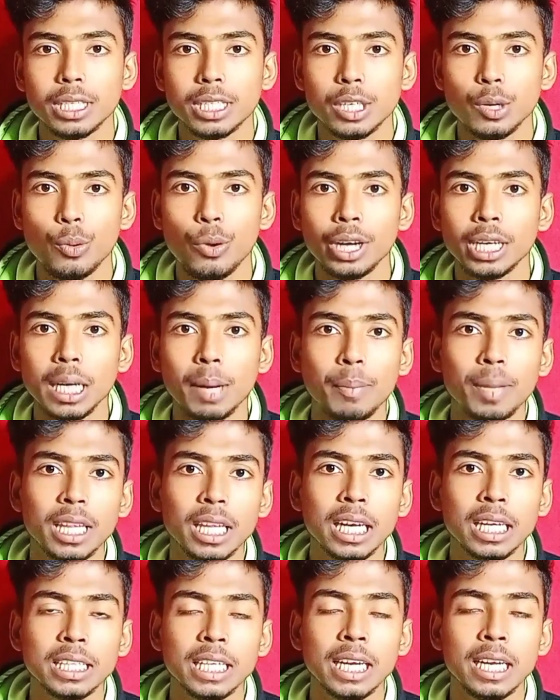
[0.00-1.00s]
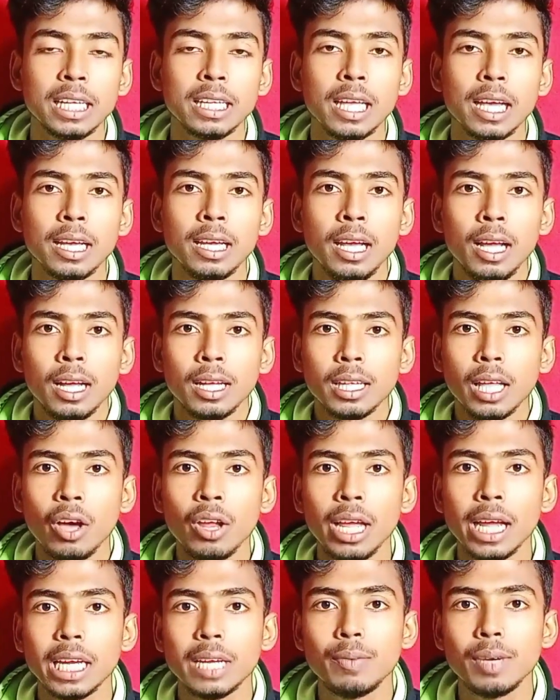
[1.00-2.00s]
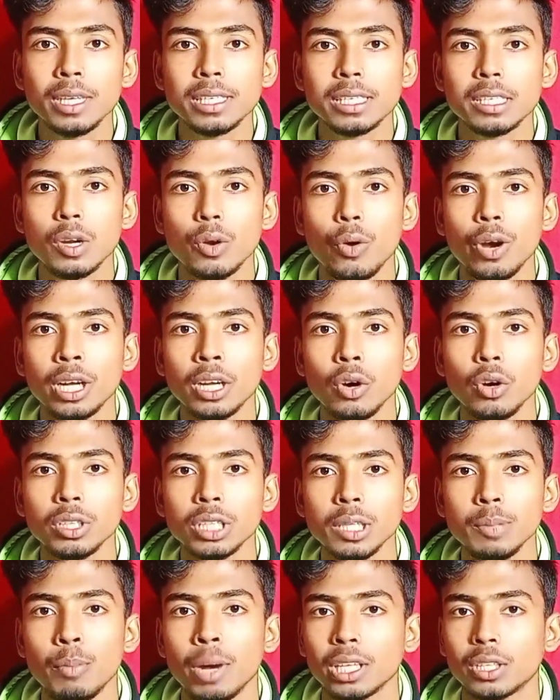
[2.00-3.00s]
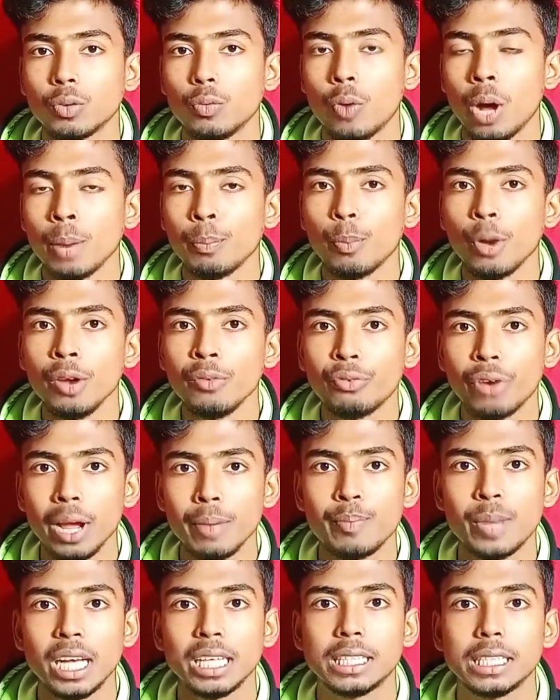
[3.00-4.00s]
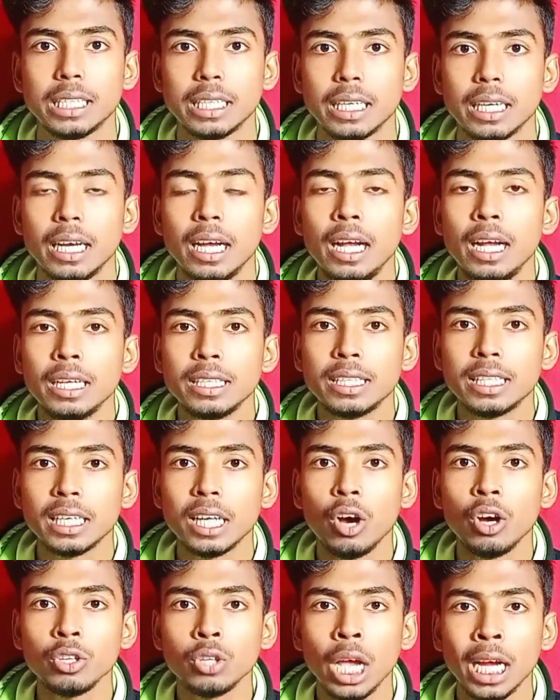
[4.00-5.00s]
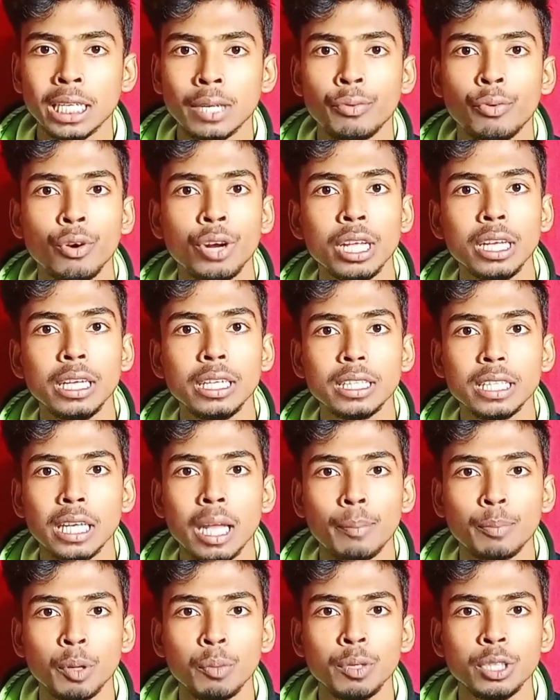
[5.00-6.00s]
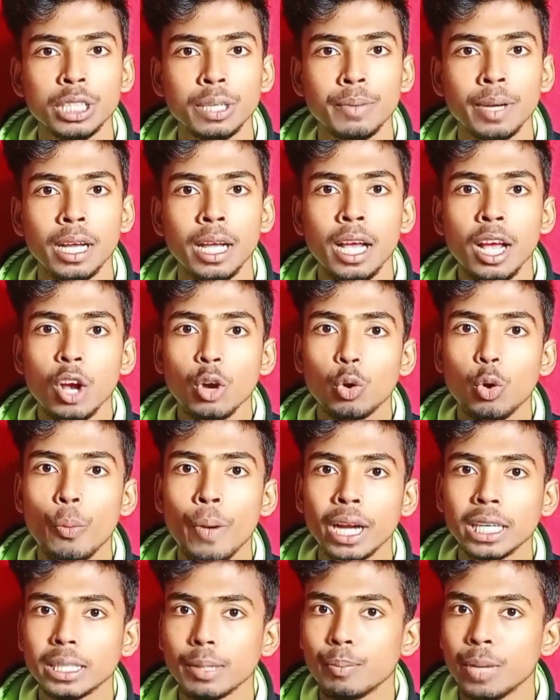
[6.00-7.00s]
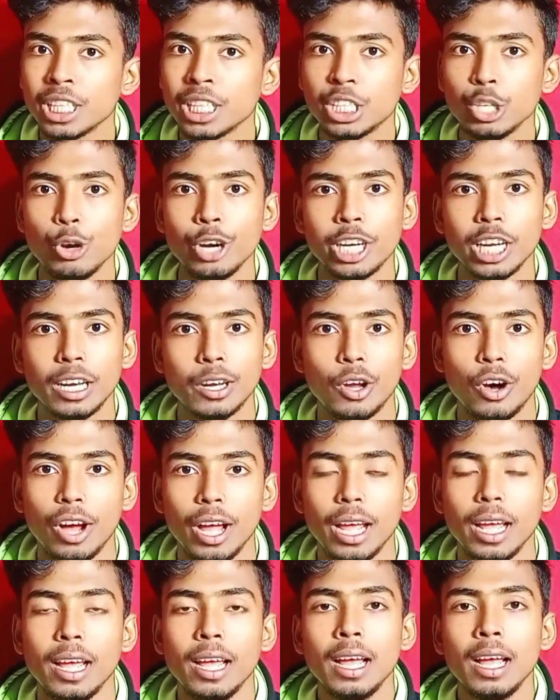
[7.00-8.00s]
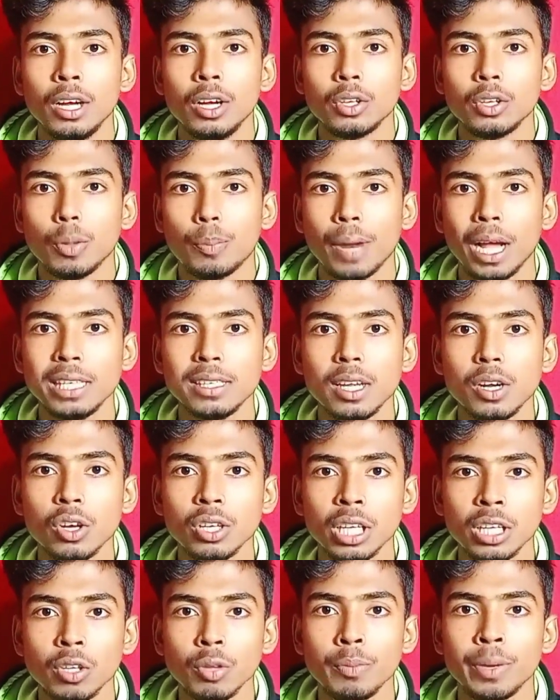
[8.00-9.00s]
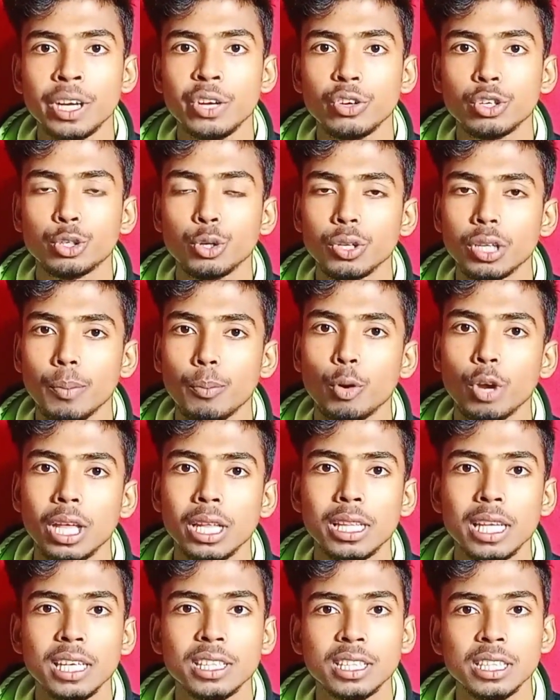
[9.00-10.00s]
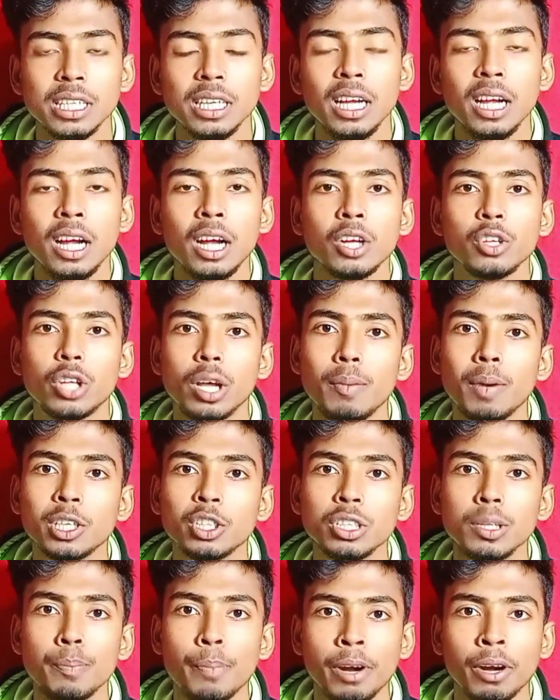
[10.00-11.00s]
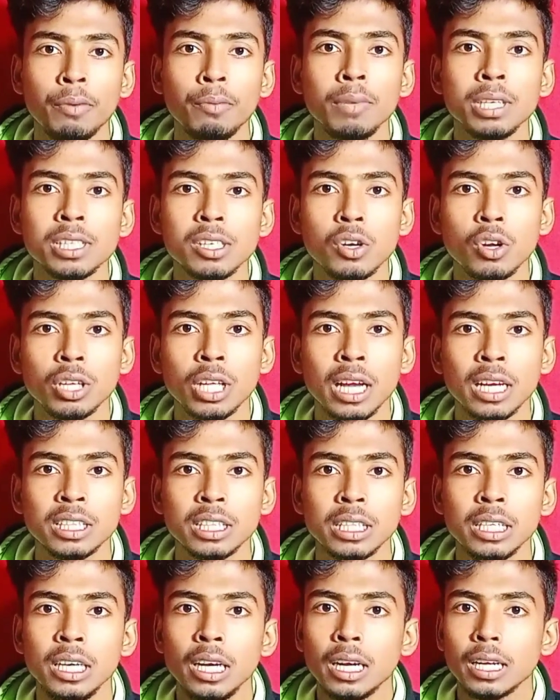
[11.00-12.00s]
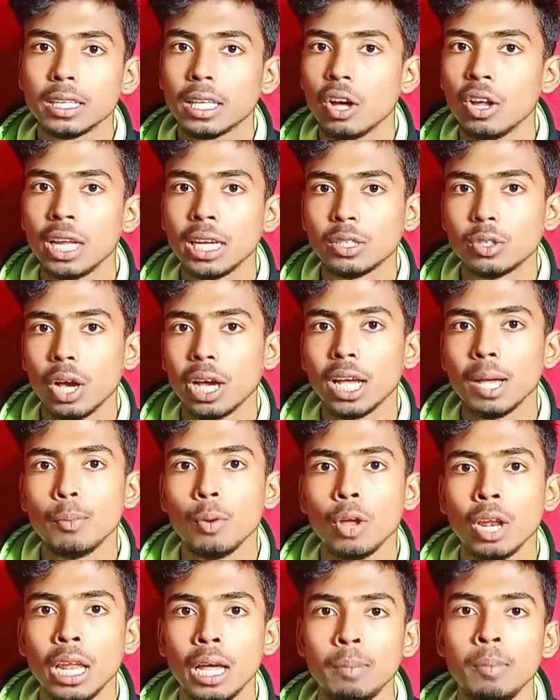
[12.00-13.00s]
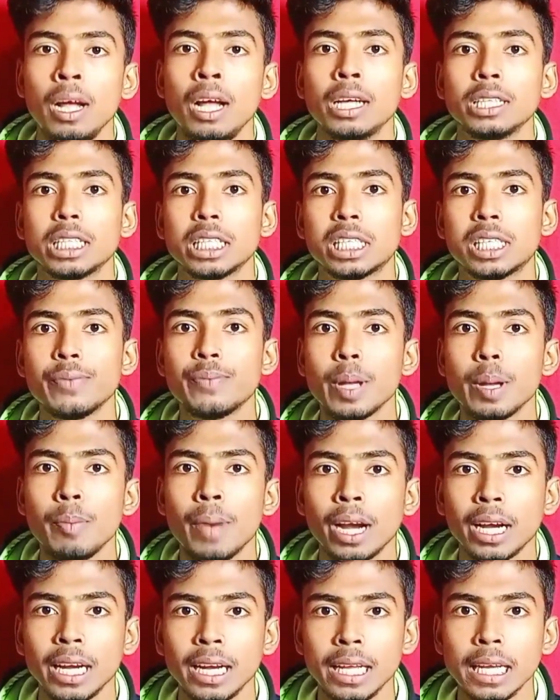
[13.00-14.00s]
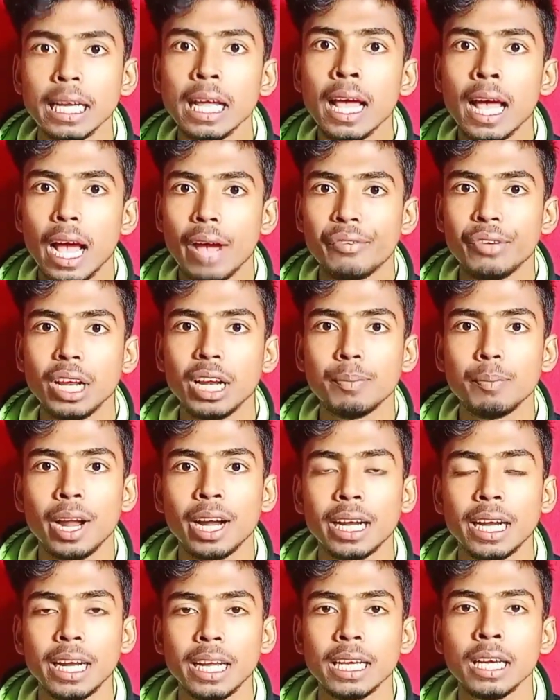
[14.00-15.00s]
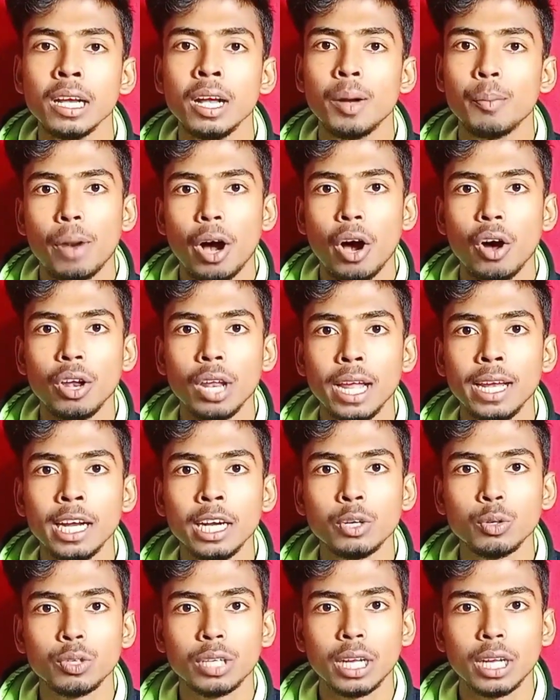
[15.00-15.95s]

ডিভাইসটির ওয়েটটা আপনাদেরকে জানিয়ে দিই তাহলে এই ডিভাইসটির ওয়েটটা হচ্ছে মাত্র ওয়ান পয়েন্ট ফাইভ কেজি যেটা হয়তো একটা ফোরটিন ইঞ্চি ল্যাপটপ হিসেবে খুব একটা বেশি ওয়েটের নয় তো প্রাইজের কথা তো ভিডিও শুরুতে বলেই দিয়েছি তো এবার যদি পারফরমেন্সের কথা আসি তাহলে একটু আগেই বললাম যে সিপিএ মার্কেটিং অ্যাফিলেট মার্কেটিং বা অনলাইনে